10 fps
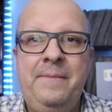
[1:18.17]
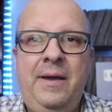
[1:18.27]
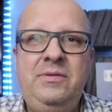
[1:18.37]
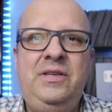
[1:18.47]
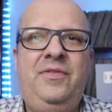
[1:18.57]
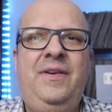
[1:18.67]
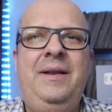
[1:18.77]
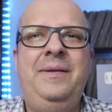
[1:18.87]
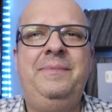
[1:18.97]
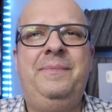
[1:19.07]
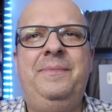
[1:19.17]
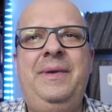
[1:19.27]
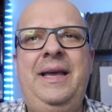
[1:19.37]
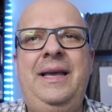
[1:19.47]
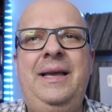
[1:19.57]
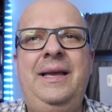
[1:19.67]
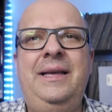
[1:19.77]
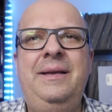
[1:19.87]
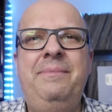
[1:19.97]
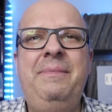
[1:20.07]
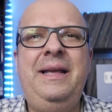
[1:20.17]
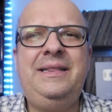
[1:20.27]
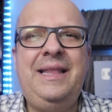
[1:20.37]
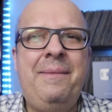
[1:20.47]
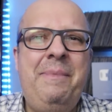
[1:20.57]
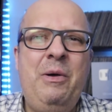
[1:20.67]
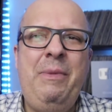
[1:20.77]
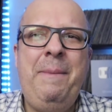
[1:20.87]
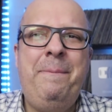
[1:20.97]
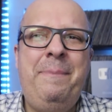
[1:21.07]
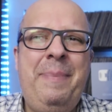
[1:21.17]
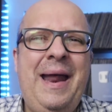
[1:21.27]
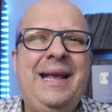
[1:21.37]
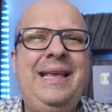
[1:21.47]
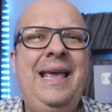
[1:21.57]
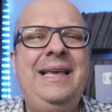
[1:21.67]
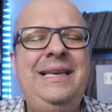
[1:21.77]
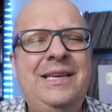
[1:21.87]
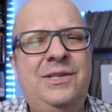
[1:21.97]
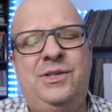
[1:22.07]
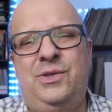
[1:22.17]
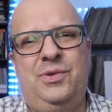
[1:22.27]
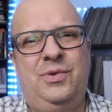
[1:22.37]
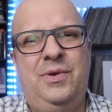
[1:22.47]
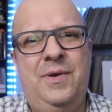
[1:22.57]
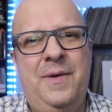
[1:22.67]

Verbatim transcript: Aí você fala, é, mas tá bom, mas para que isso?